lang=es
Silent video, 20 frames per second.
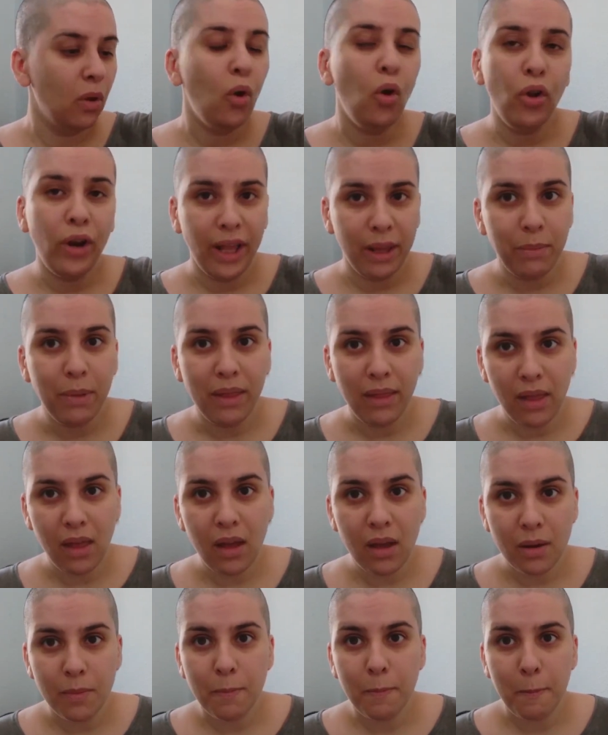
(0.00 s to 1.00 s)
hora y
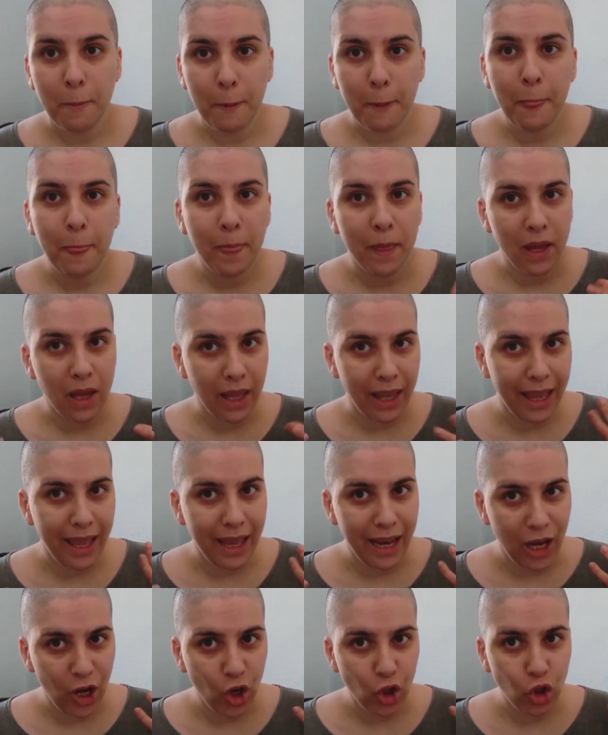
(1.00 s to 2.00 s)
media
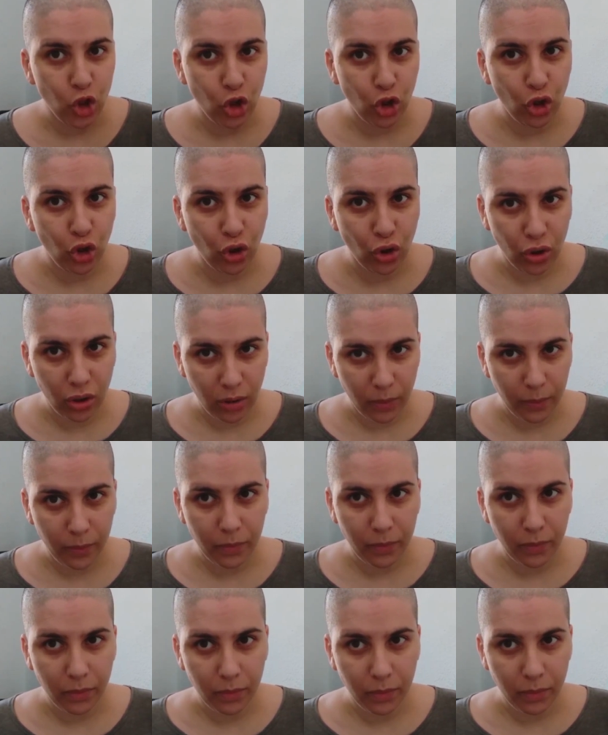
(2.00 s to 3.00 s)
y noto
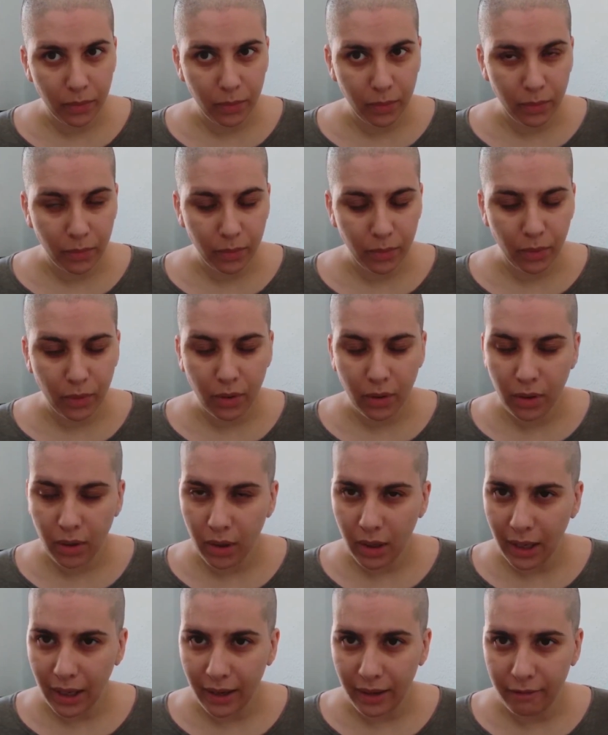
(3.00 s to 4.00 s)

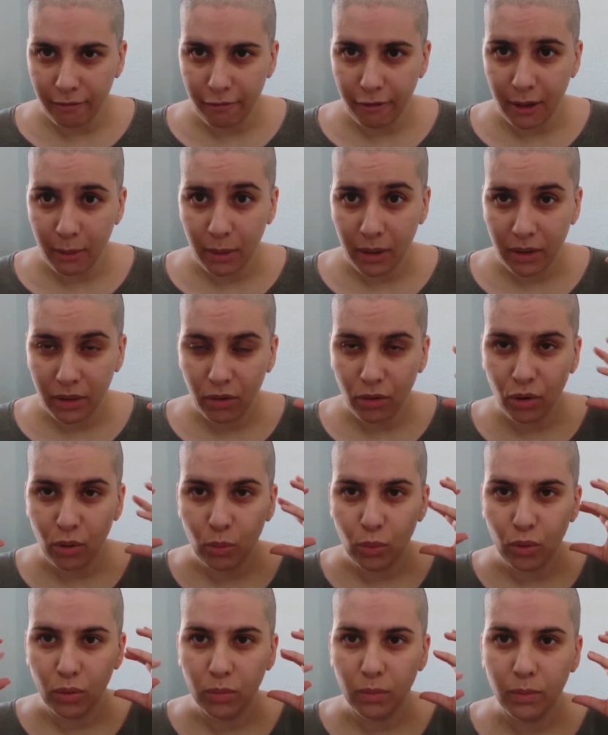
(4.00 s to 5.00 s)
la inflamación
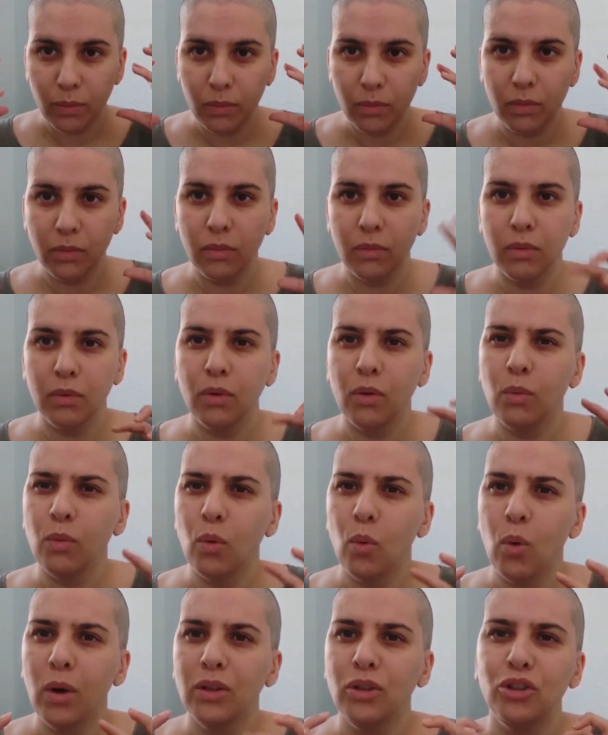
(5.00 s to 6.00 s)
como,
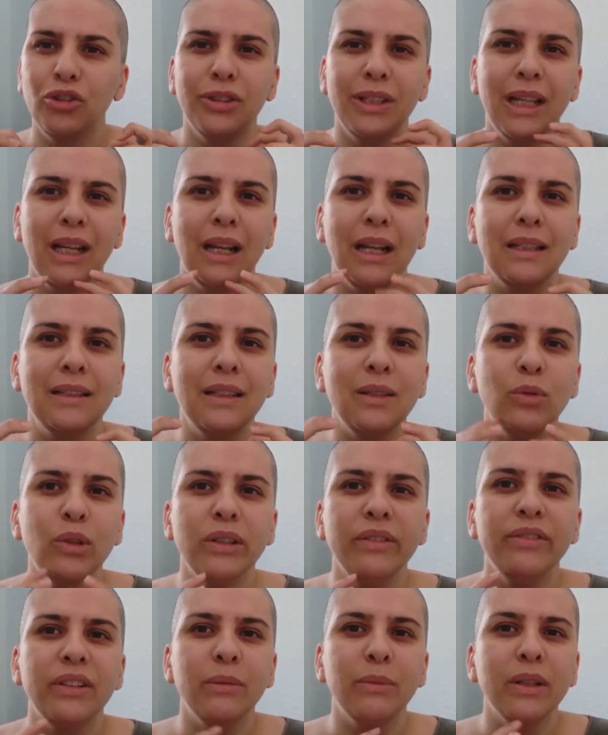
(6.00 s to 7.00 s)
como cuando te late una
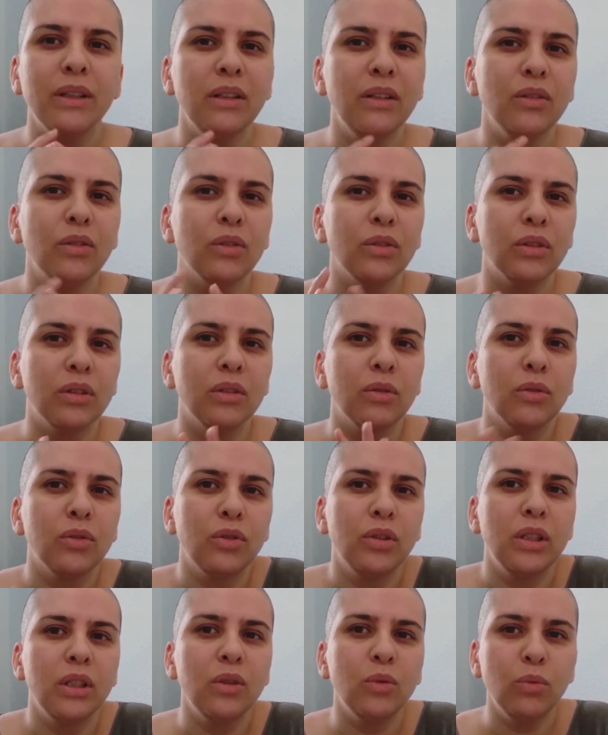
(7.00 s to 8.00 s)
inflamación, cuando
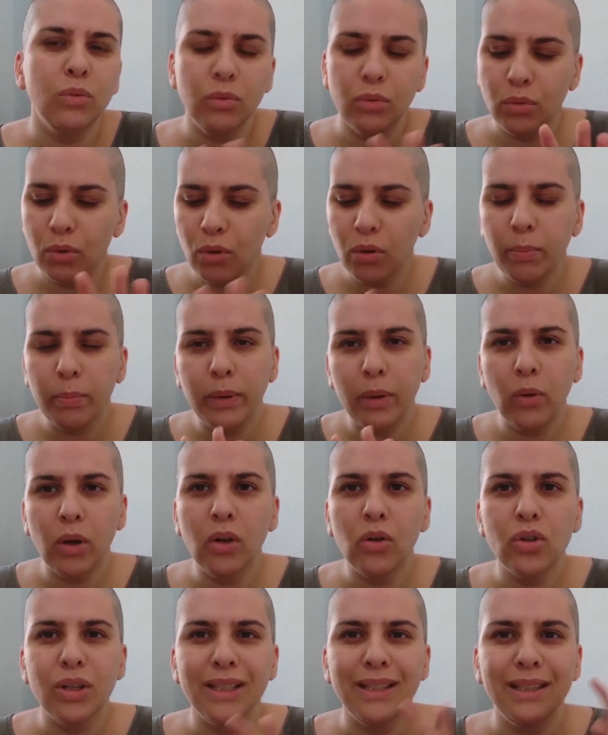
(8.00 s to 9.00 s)
tienes un golpe o
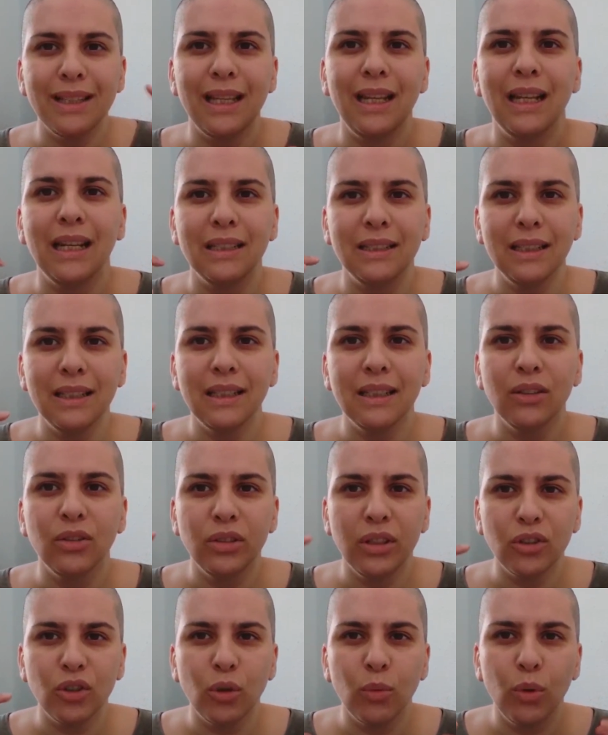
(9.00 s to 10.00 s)
algo que te late, que
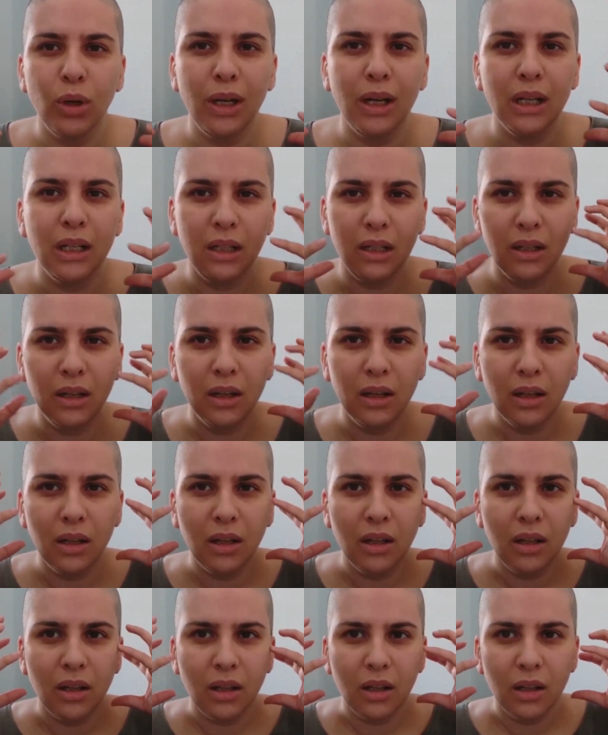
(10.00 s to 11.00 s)
notas como el,
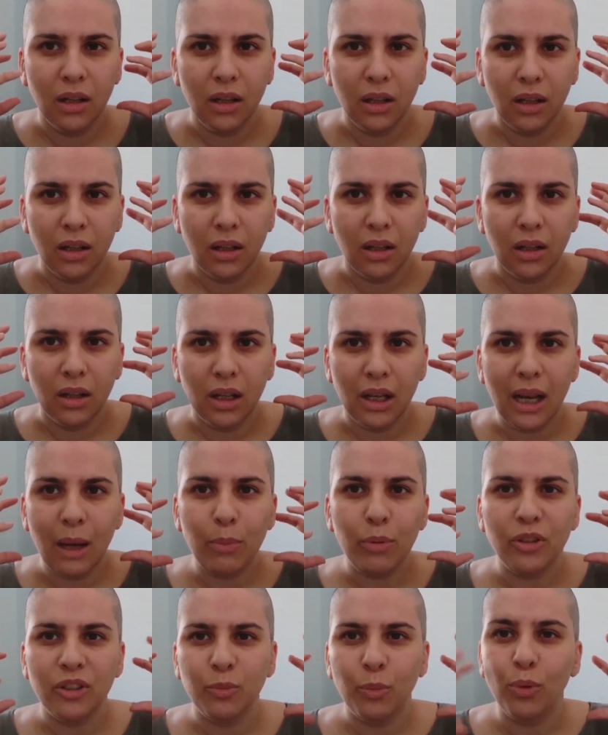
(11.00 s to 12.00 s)

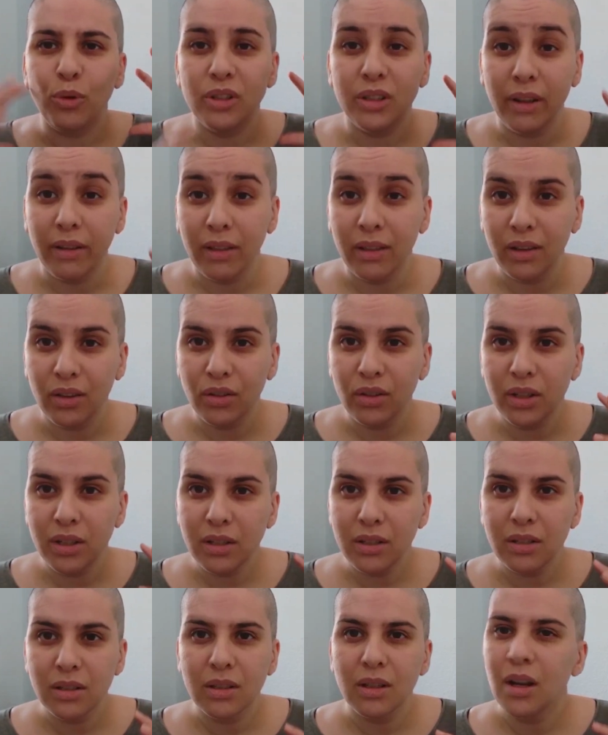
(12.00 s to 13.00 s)
las
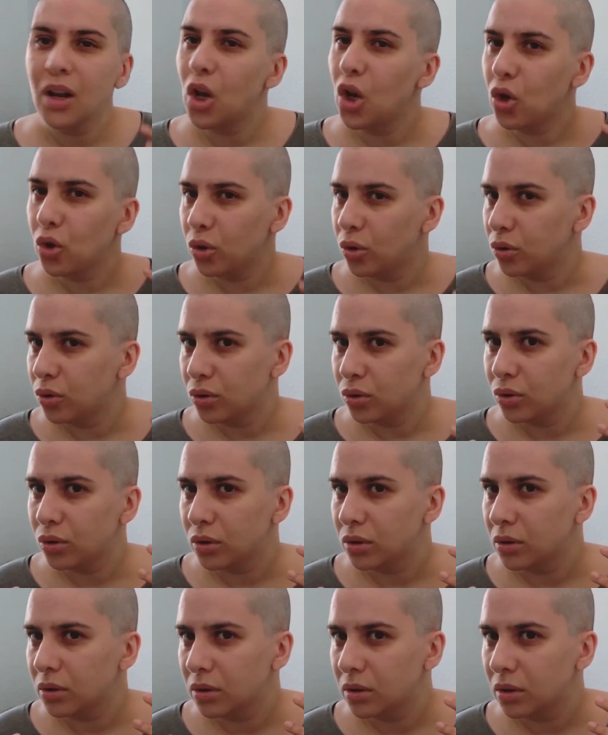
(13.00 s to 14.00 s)
pulsaciones lo noto.
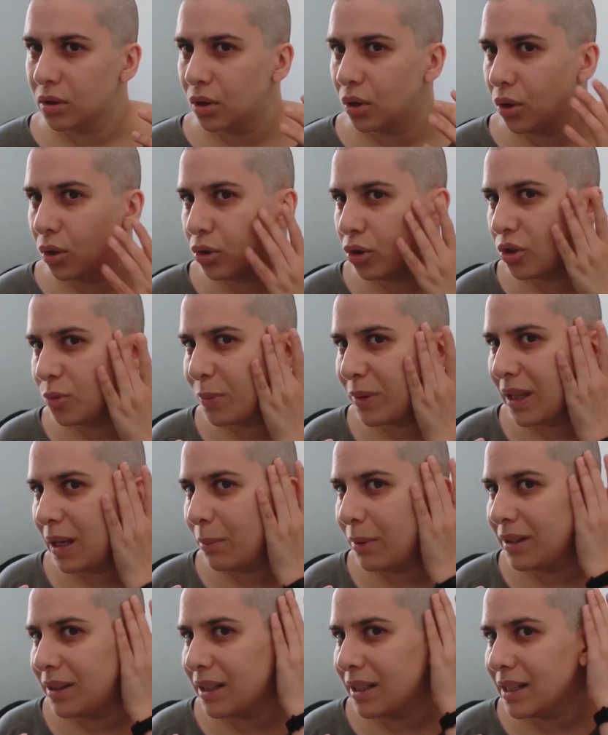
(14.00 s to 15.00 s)
Lo noto
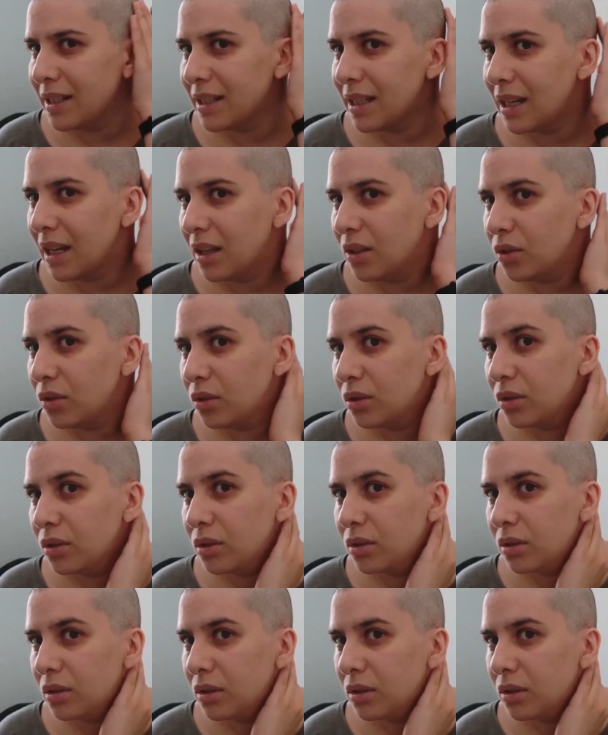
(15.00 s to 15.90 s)
especialmente en este lado,